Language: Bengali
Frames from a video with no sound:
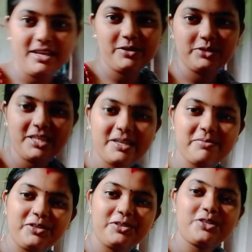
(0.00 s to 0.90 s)
এখন থেকে
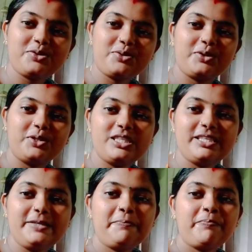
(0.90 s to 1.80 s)
ভিডিওটা শুরু
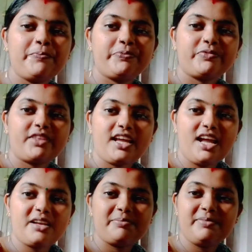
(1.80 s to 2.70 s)
করছি
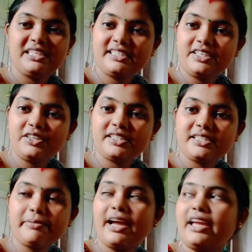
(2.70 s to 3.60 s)
আর বৃষ্টি
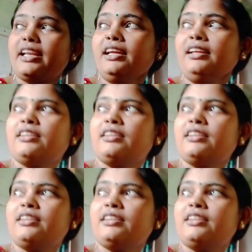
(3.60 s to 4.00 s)
হচ্ছে বাইরে